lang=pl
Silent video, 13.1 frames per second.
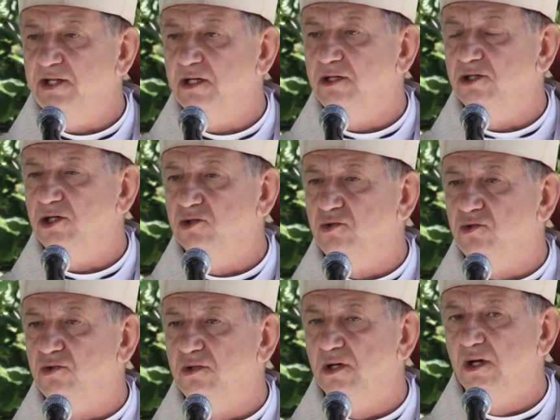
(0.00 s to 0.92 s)

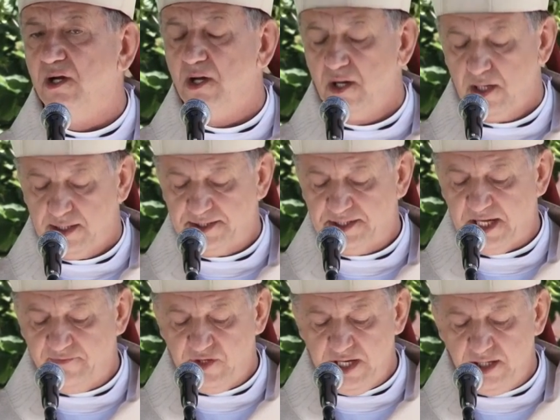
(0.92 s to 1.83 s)
roku
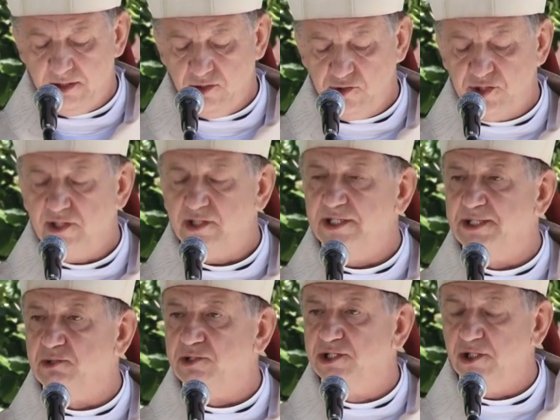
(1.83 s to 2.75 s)
za wierność
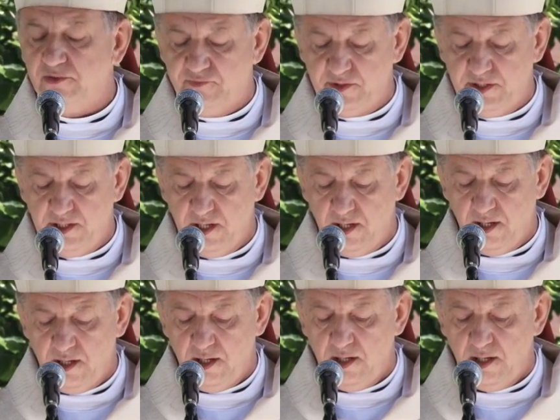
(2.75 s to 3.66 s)
Chrystusowi
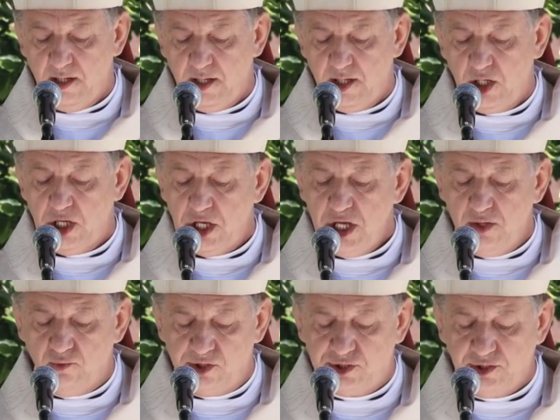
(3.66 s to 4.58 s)
i
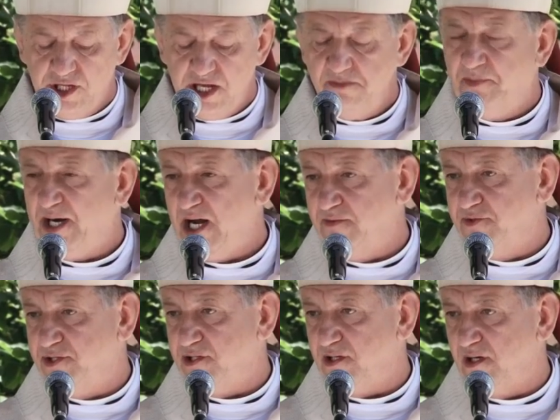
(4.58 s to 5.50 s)
głoszonej
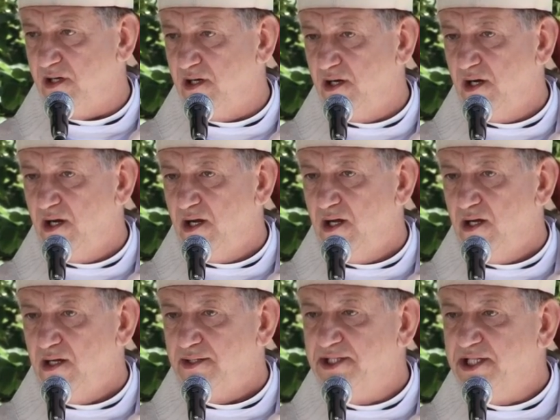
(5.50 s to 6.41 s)
prawdzie,
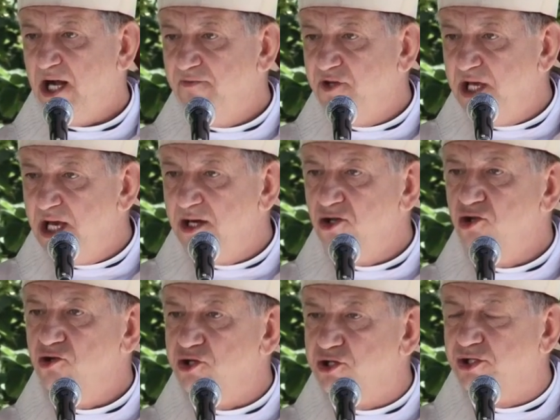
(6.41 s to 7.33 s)
za
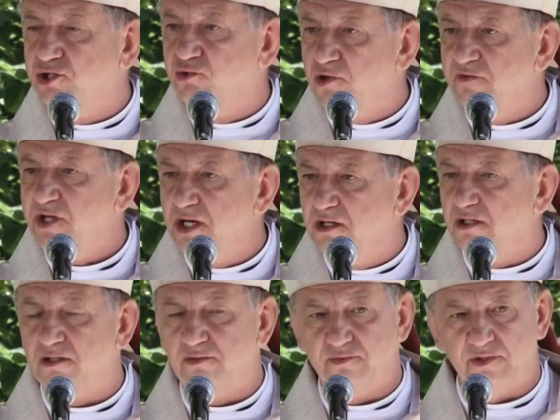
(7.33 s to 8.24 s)
wierność
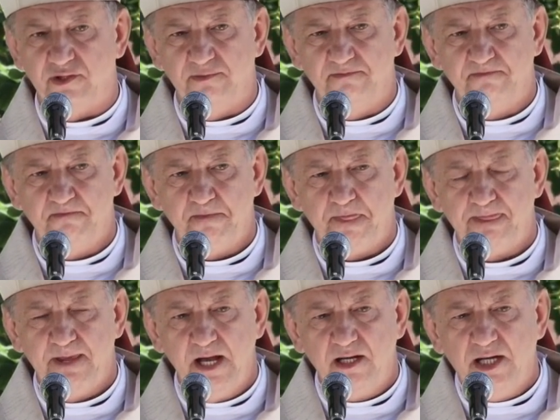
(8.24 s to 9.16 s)
człowiekowi.
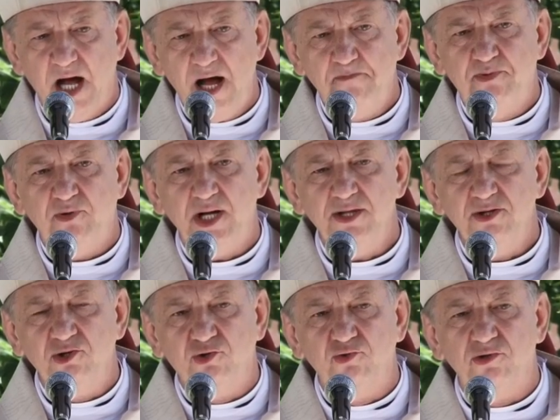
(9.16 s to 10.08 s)
Kapłan,
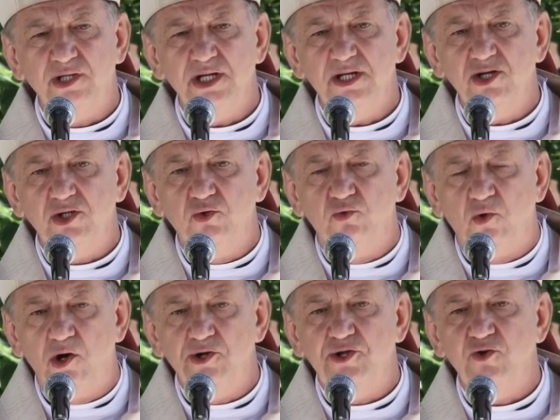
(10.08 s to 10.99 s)
który
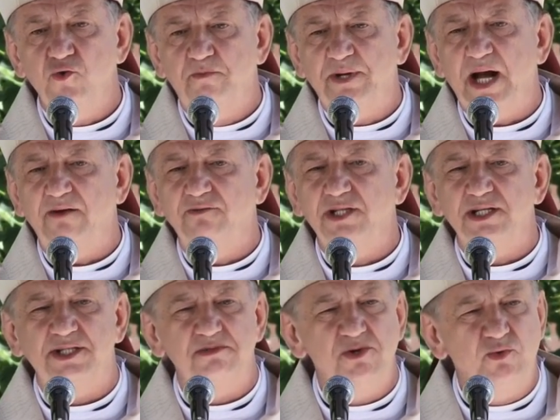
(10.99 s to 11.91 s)
głosił prawdę
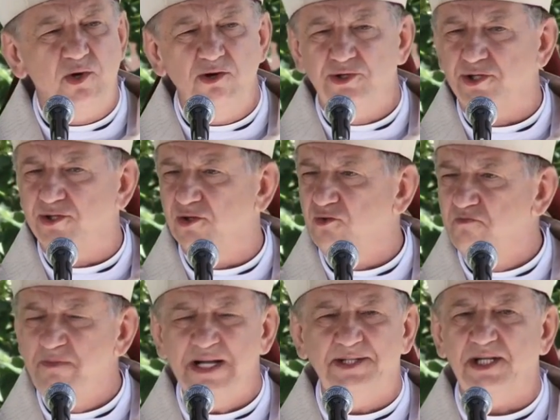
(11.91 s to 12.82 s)
z miłością,
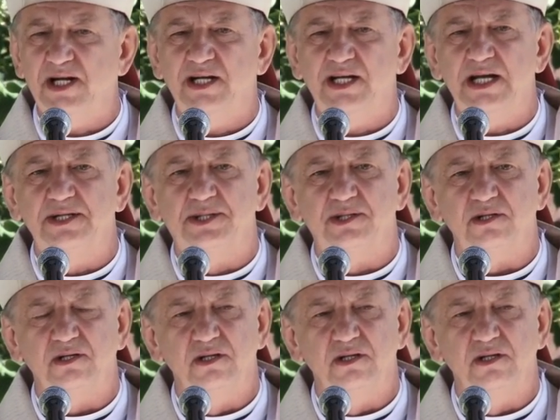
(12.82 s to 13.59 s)
bez agresji